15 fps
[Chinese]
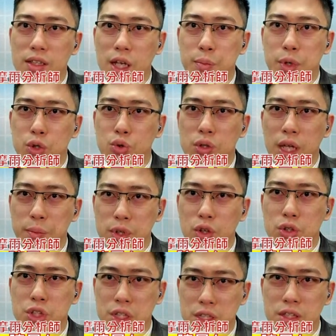他没有说他
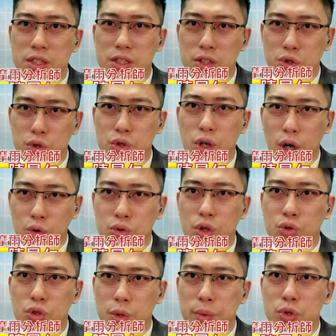们都亲自去欧
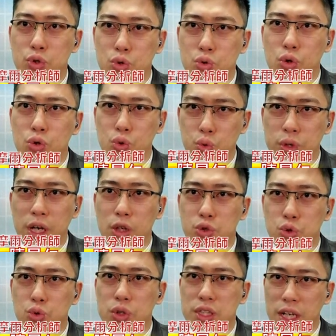洲那边去做固料
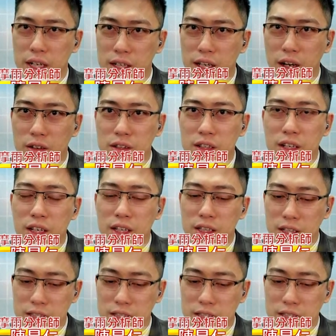去做抢料了，